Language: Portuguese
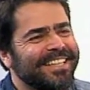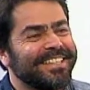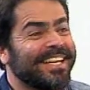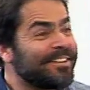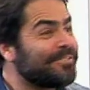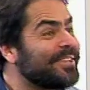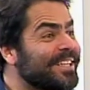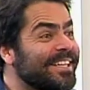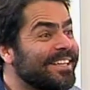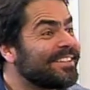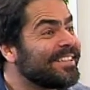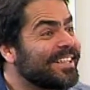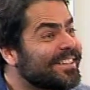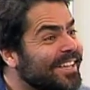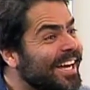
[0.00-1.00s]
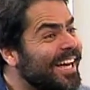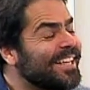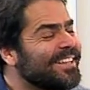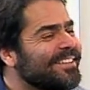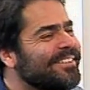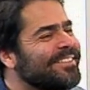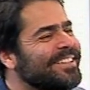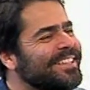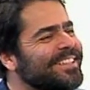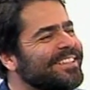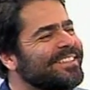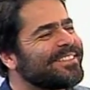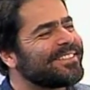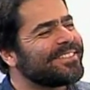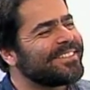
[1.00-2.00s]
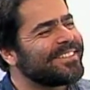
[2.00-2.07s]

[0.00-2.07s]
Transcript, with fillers: É. E ela fica irritada é, com isso.